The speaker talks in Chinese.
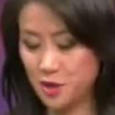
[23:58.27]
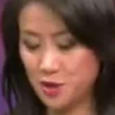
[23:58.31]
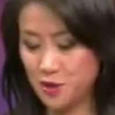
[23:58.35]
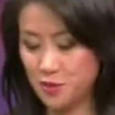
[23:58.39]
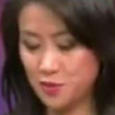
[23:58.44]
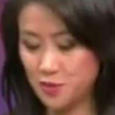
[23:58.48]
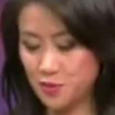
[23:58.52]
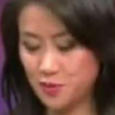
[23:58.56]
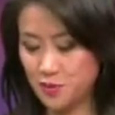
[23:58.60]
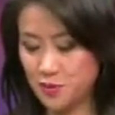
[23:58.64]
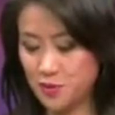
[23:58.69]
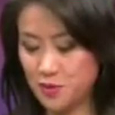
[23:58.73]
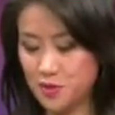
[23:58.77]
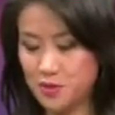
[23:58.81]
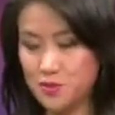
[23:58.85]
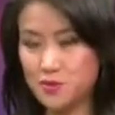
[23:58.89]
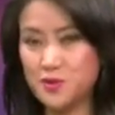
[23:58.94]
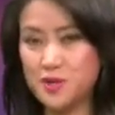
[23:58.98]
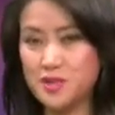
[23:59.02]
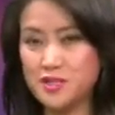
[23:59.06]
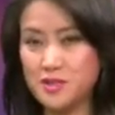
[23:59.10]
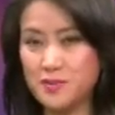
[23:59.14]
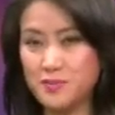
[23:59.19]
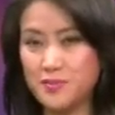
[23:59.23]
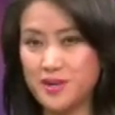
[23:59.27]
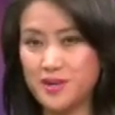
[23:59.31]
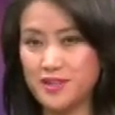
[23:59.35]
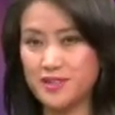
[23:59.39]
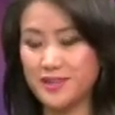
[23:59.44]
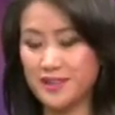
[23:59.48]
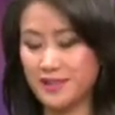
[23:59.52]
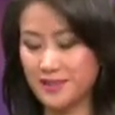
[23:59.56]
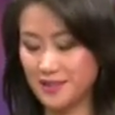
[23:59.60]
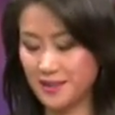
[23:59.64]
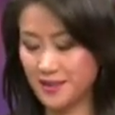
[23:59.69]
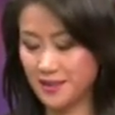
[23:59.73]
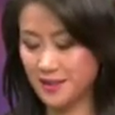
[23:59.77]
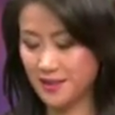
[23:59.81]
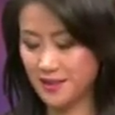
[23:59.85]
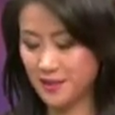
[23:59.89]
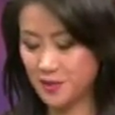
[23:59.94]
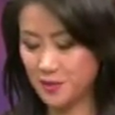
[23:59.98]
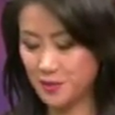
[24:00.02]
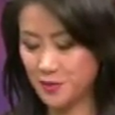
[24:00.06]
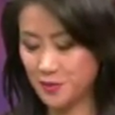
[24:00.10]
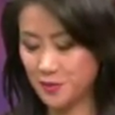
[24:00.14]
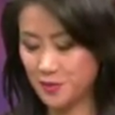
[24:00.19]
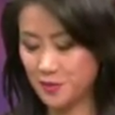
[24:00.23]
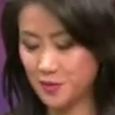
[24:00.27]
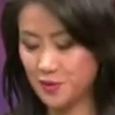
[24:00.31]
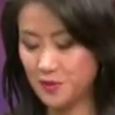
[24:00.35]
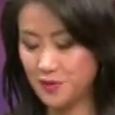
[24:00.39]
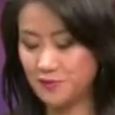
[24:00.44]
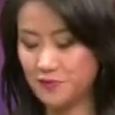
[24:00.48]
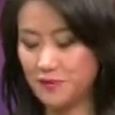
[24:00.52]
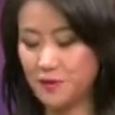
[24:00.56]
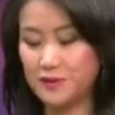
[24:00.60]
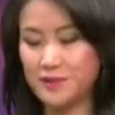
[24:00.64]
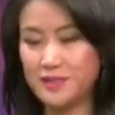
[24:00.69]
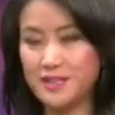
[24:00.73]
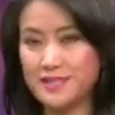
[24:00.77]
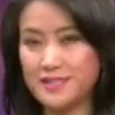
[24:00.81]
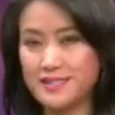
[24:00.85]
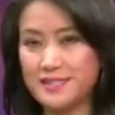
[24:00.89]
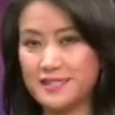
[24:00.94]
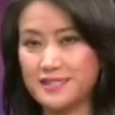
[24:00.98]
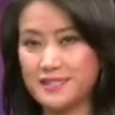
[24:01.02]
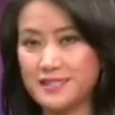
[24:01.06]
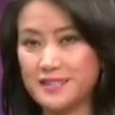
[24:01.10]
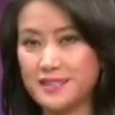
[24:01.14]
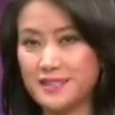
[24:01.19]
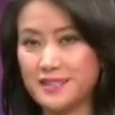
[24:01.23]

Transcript: 勇于学习别人，勇于否定自己